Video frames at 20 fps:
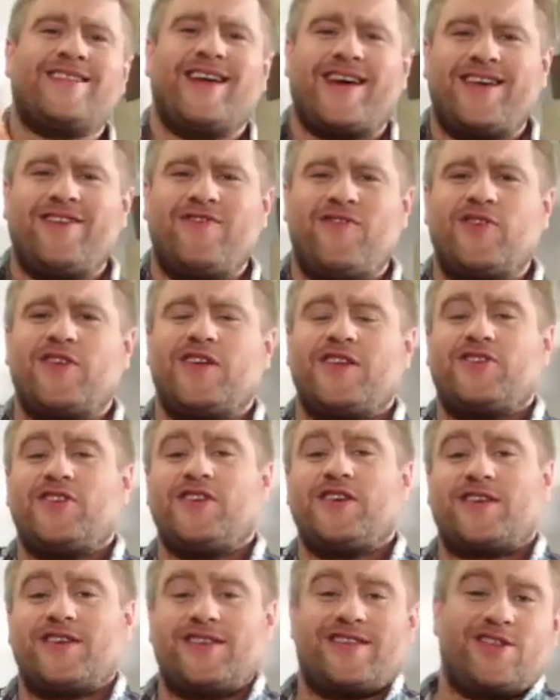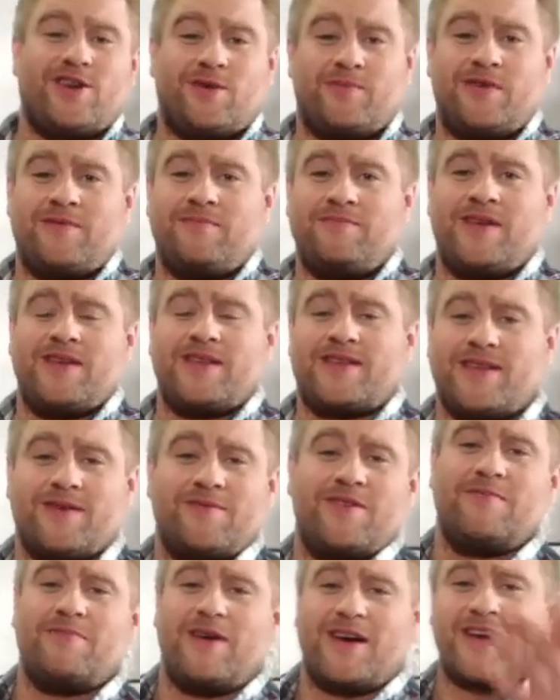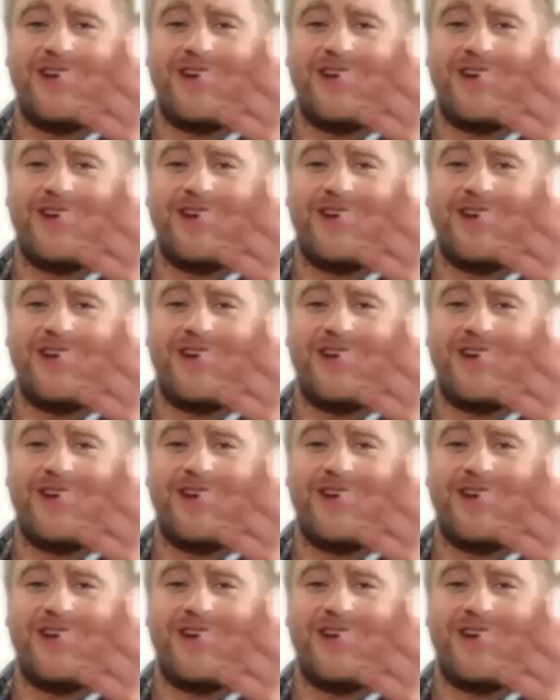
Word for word: taki woreczek z dobrym mięsem chyba